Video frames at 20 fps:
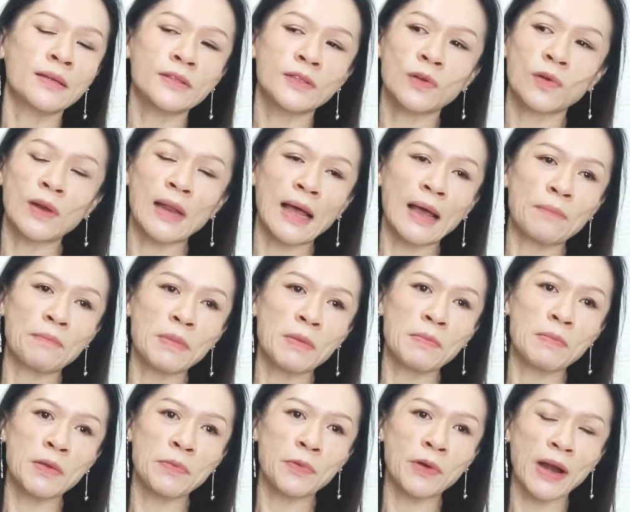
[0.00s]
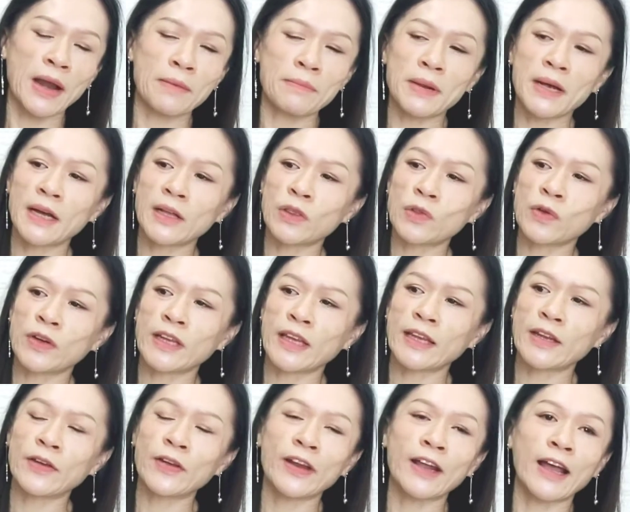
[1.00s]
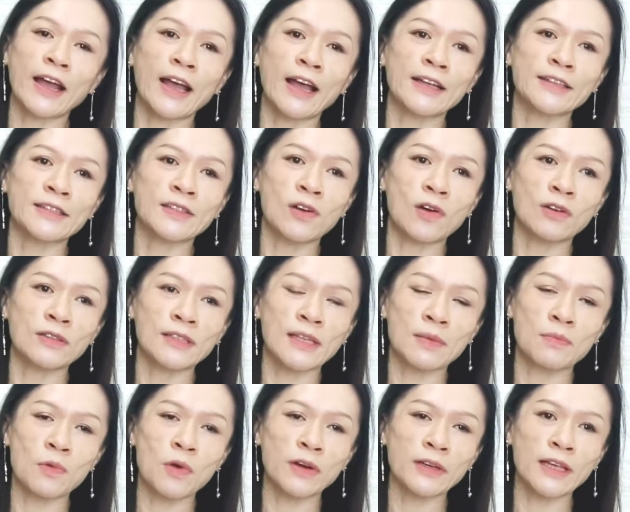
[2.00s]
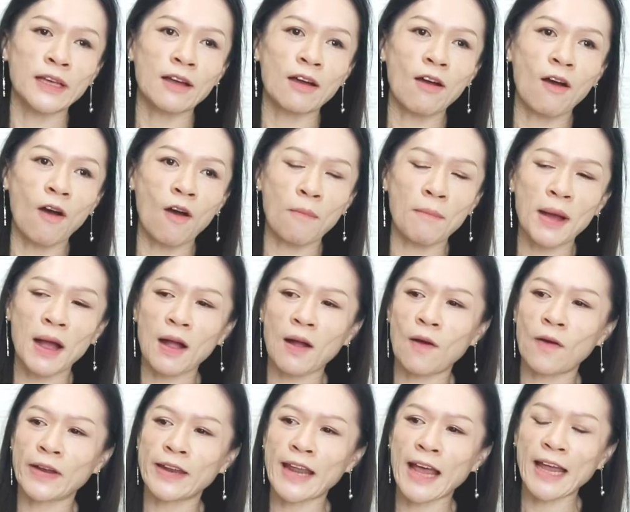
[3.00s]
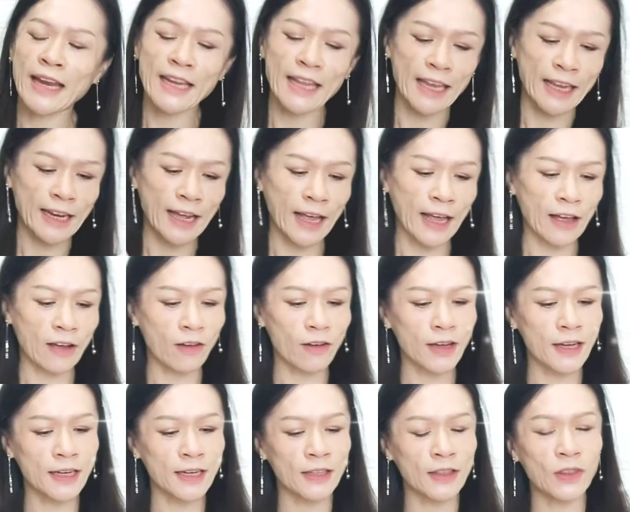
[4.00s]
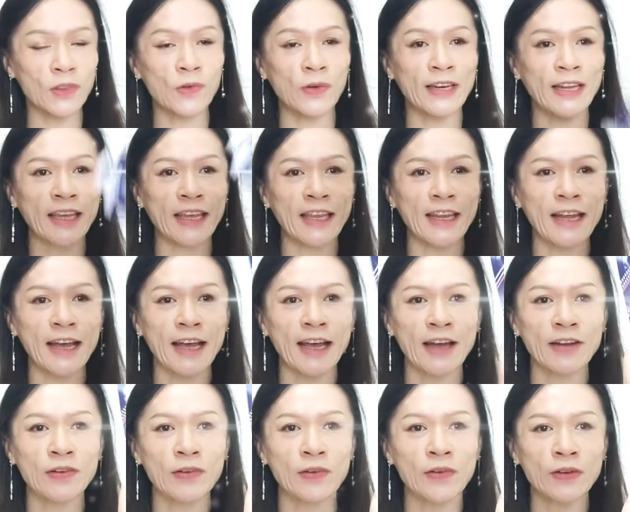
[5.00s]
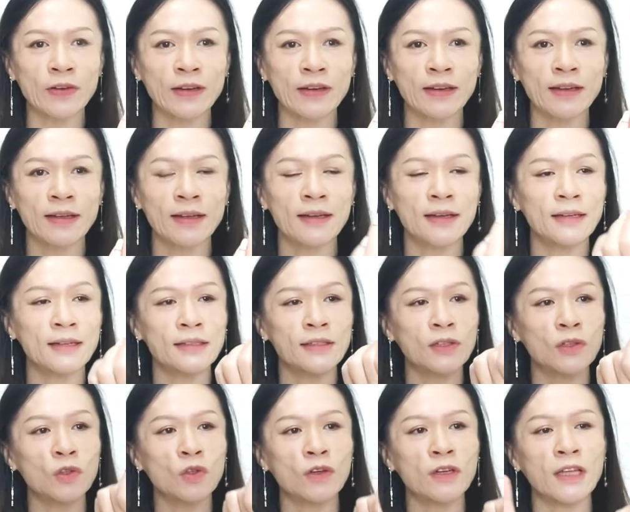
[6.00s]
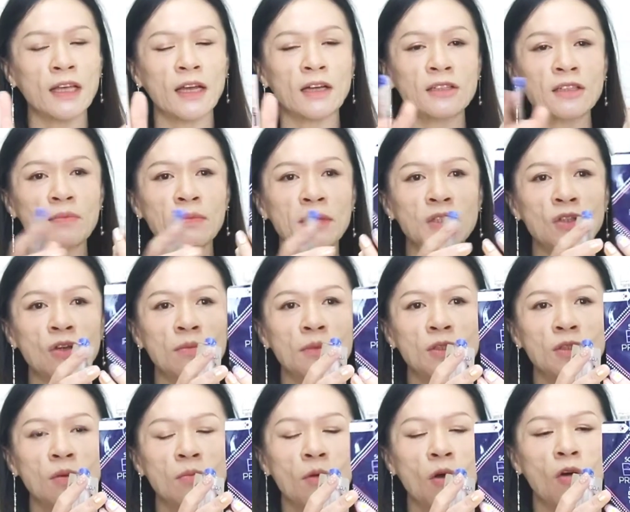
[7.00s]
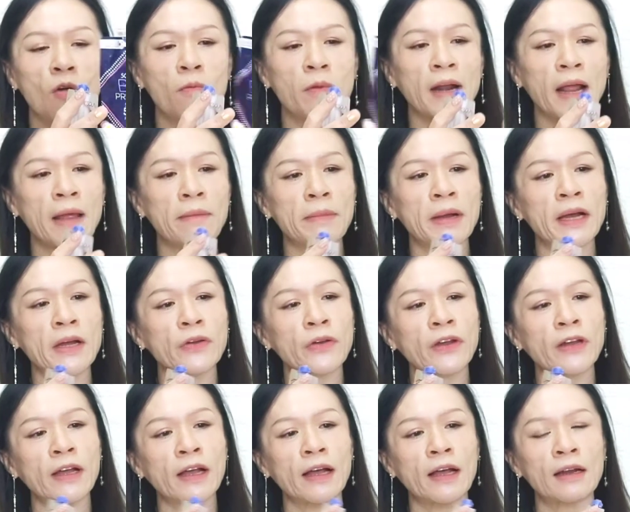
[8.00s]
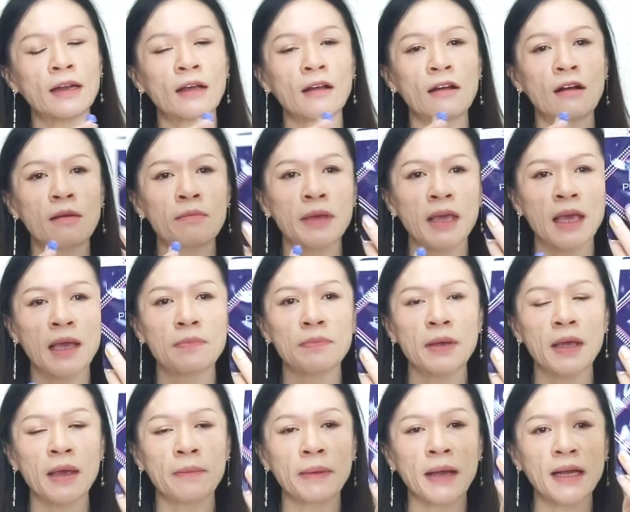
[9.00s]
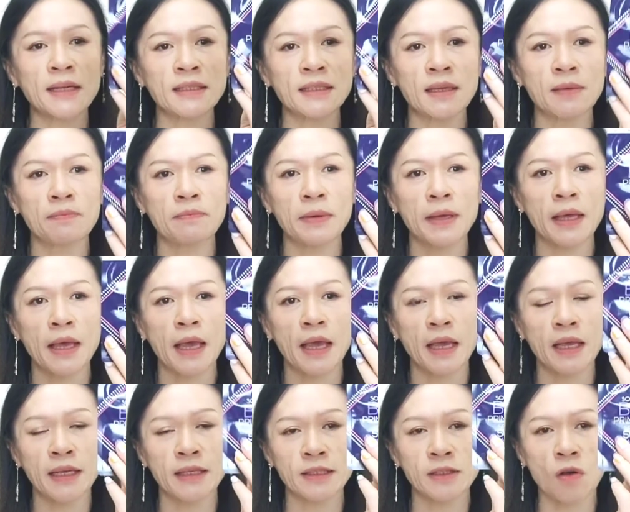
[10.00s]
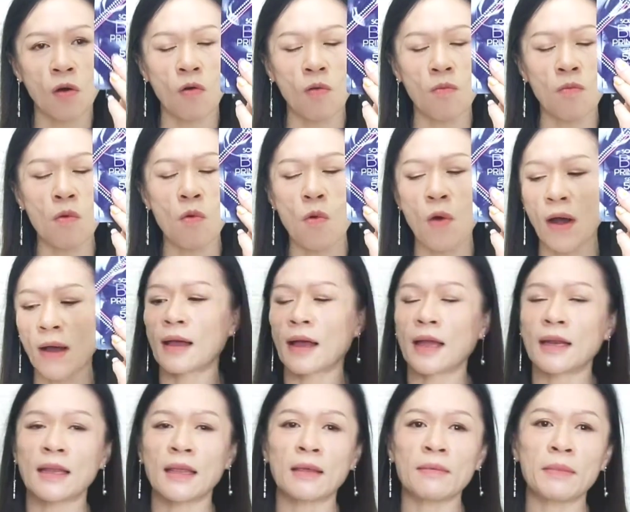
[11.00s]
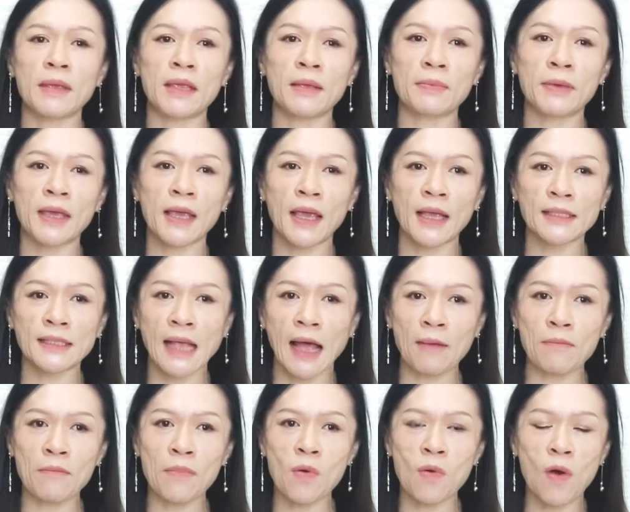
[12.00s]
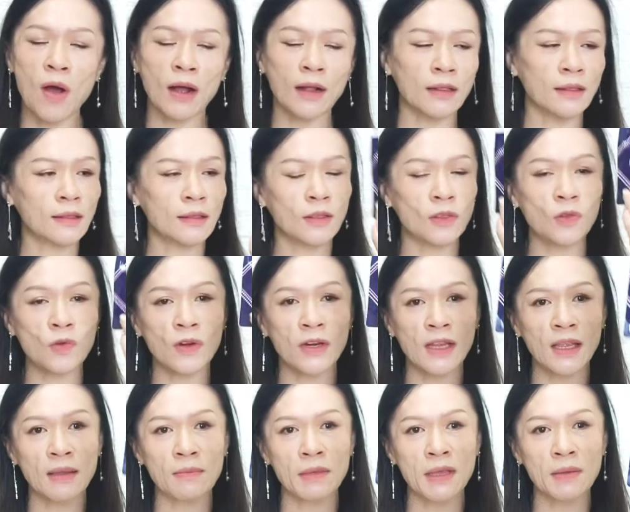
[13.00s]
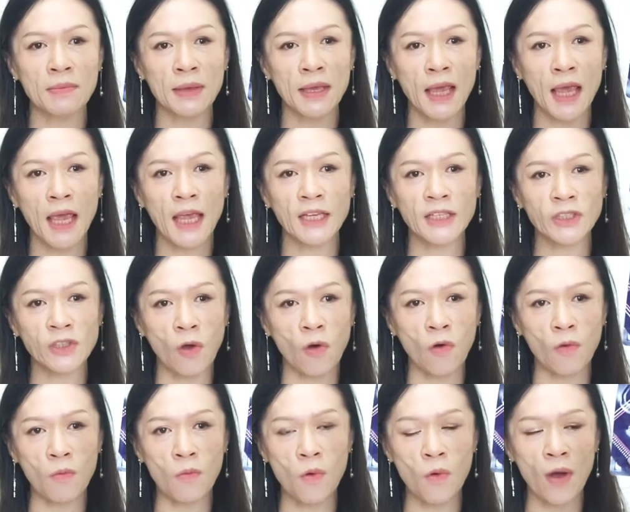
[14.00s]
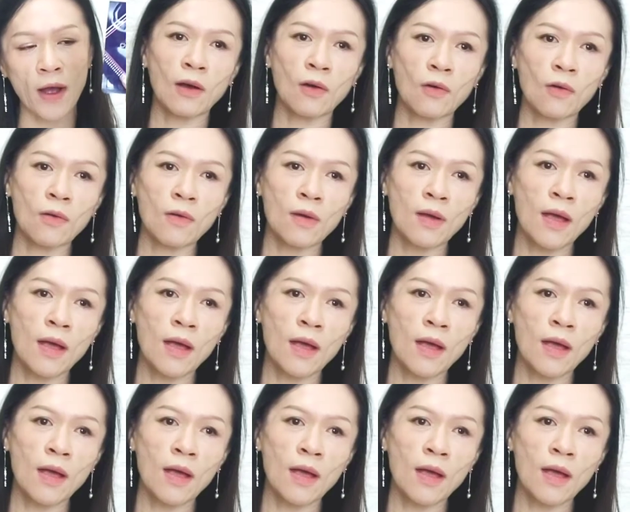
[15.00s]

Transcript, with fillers: Sola บี บี Primer ตัวนี้ด้วยนะคะสองสีม่วงที่เขาออกมาก่อนหน้านี้นะคะก็คือตัวนี้นะคะทุกคนซึ่งตัวนี้เขาจะมีส่วนผสมของ Primer ด้วยนะคะแล้วก็มี เอส พี เอฟ ห้าสิบ พี เอ สอง บวกอันนี้มี พี เอ สาม บวกตัวนี้มี พี เอ สอง บวกเขา